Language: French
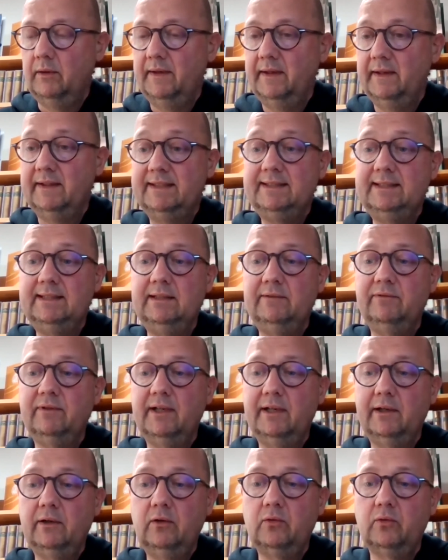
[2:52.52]
et c'est
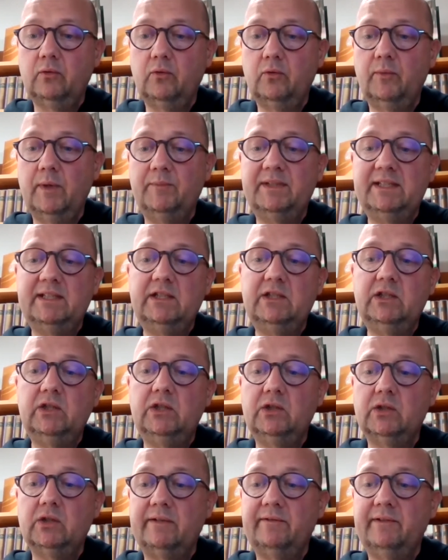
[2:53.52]
vrai que même
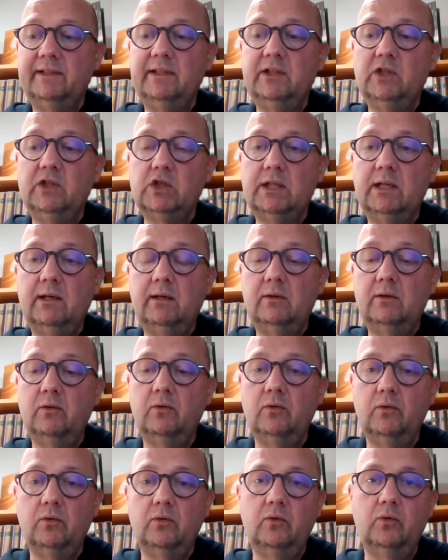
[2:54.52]
si j'avais déjà
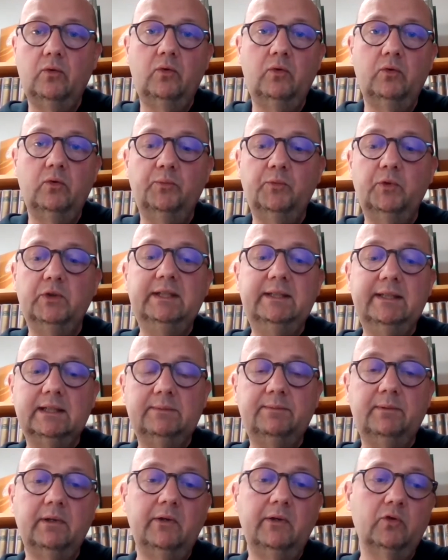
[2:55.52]
une petite
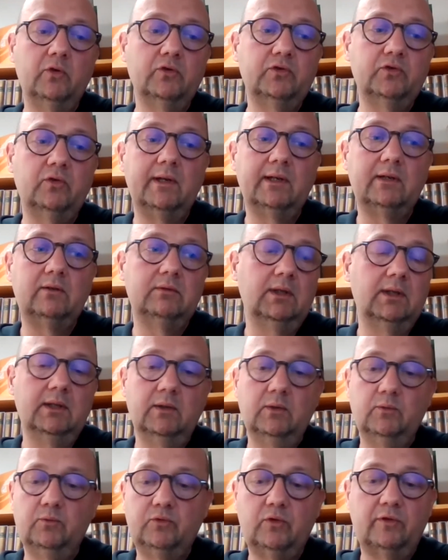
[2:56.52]
expérience sur la,
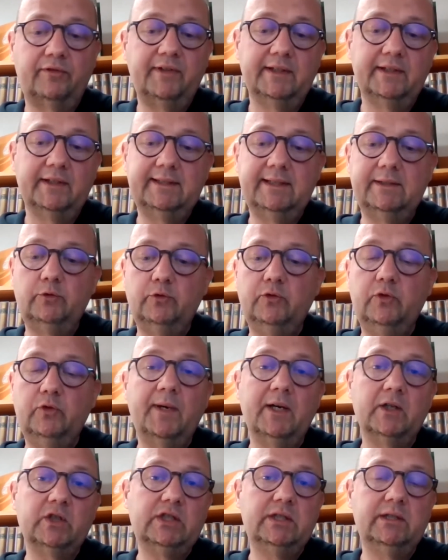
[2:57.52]
pour faire des études de
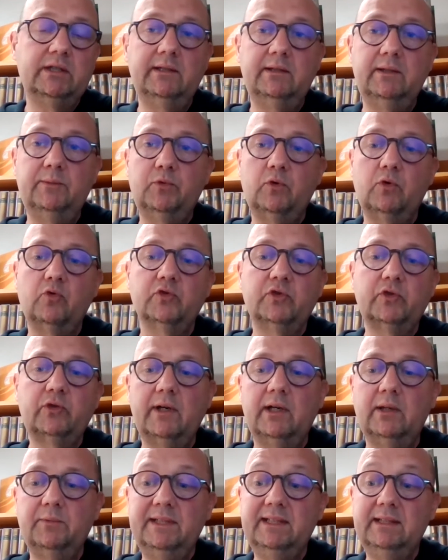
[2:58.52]
marché, pour
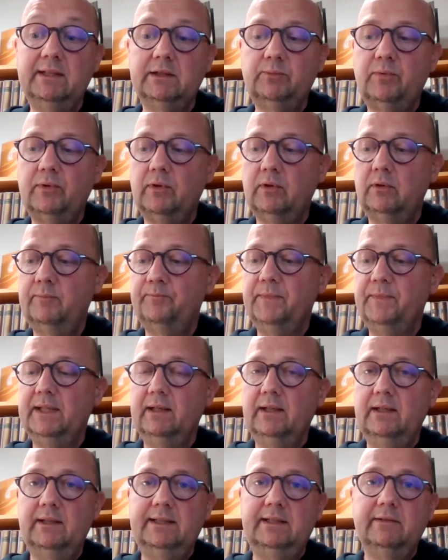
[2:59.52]
construire un business plan,
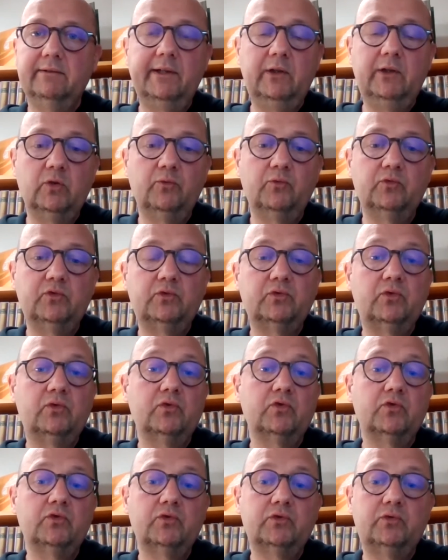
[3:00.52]
c'est vrai que ce
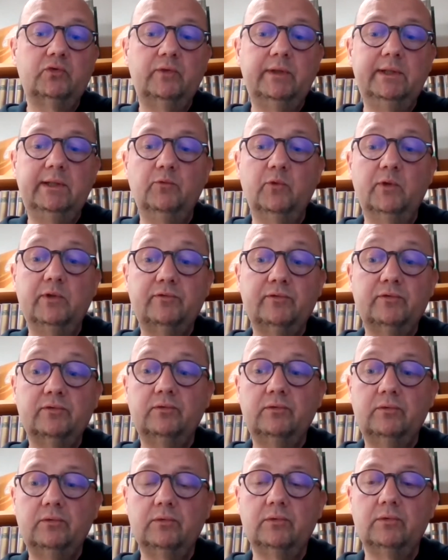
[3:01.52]
que je suis moins
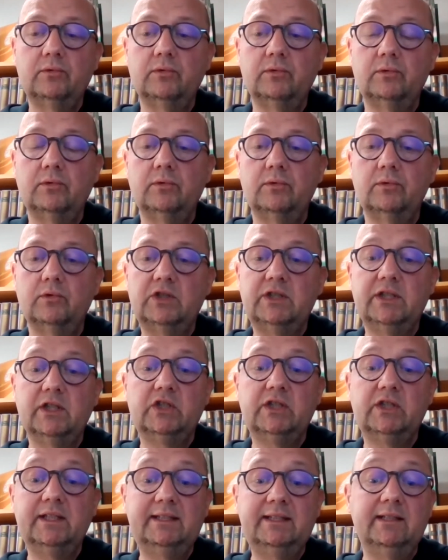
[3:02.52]
venu
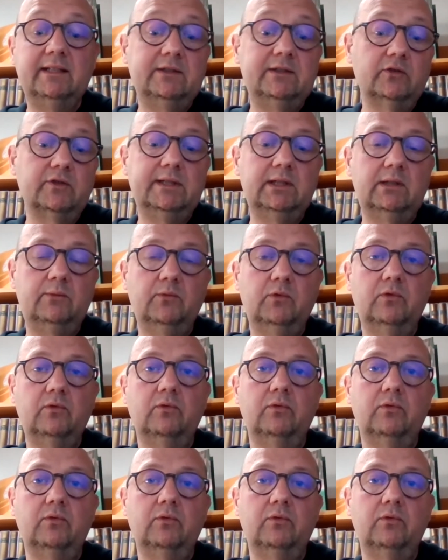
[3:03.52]
chercher, c'est essentiellement